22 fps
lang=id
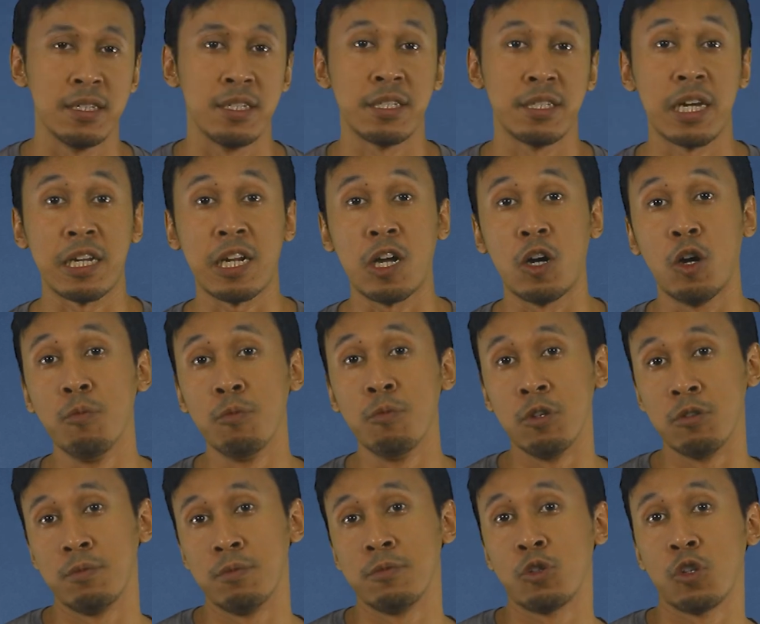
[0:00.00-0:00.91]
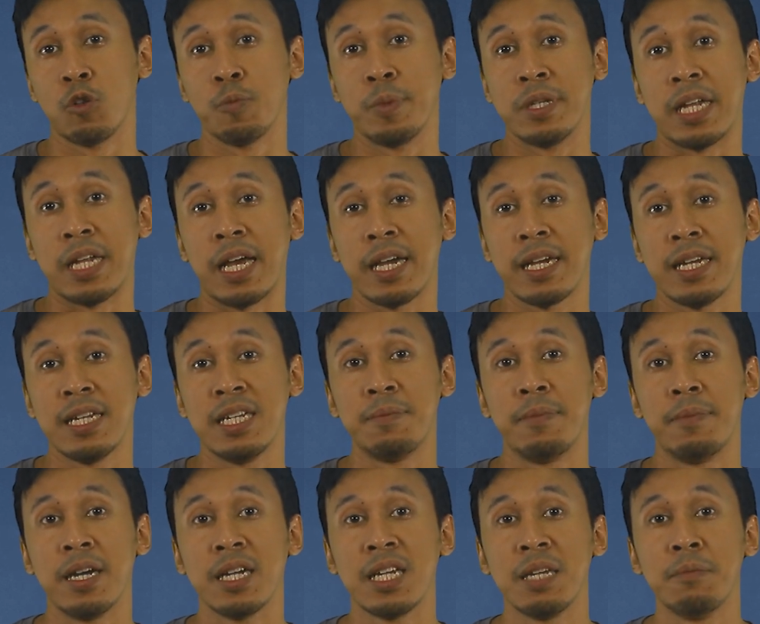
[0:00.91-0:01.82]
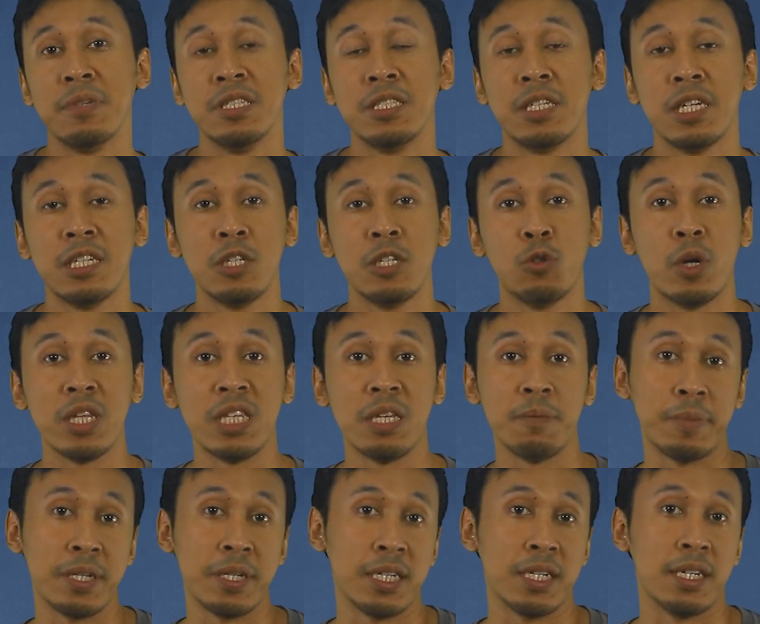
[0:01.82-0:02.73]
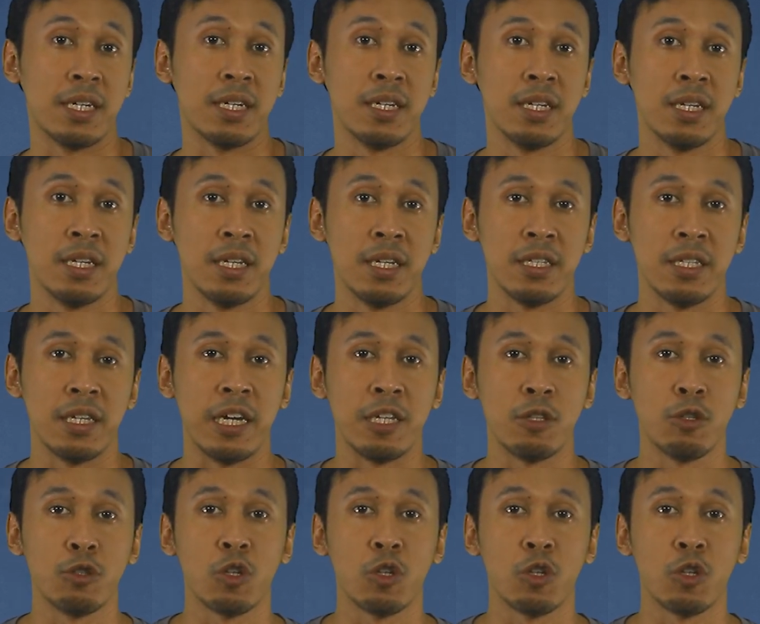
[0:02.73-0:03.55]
Secara umum, turbin angin dibagi menjadi dua tipe, yaitu